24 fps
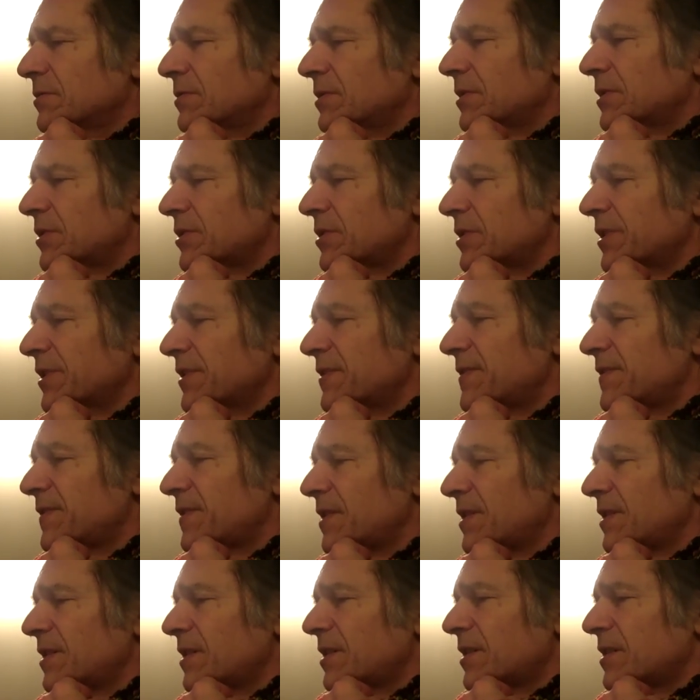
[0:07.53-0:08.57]

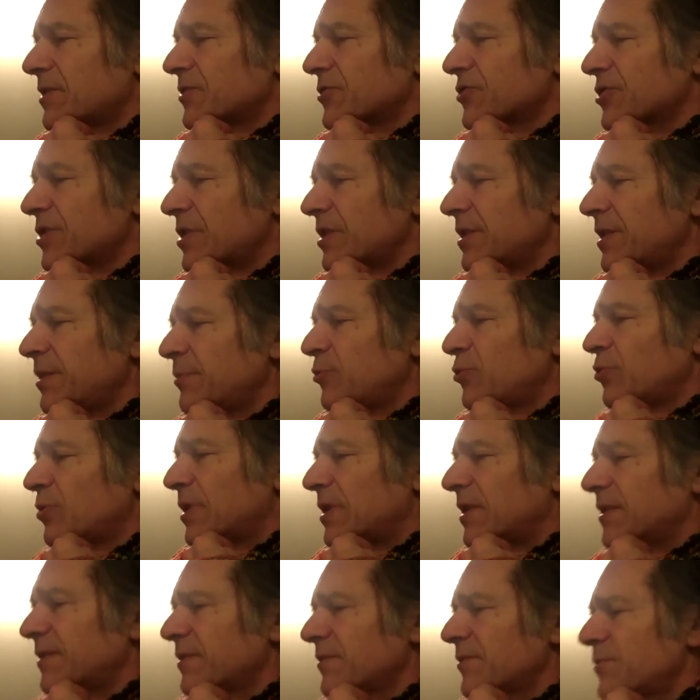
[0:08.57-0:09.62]
adressée à Charlie Hebdo à
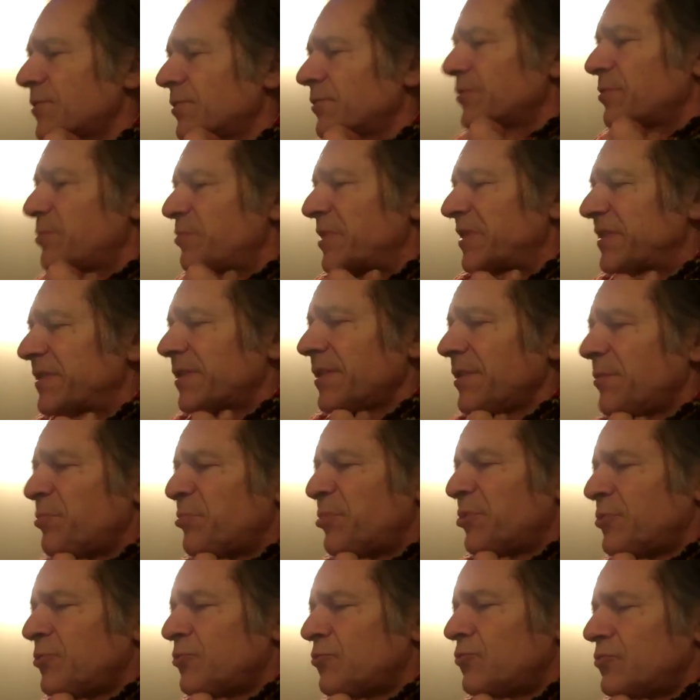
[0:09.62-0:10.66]
l'attention de Patrick
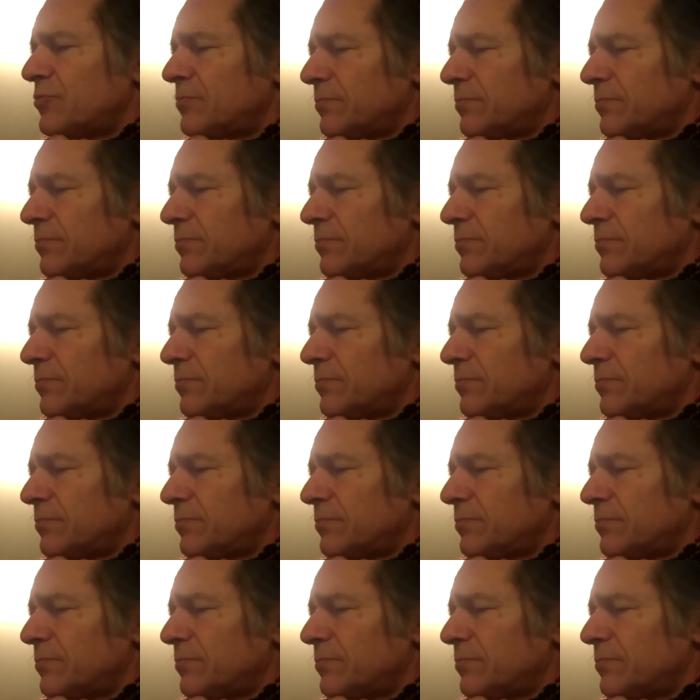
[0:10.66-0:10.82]
Peloux.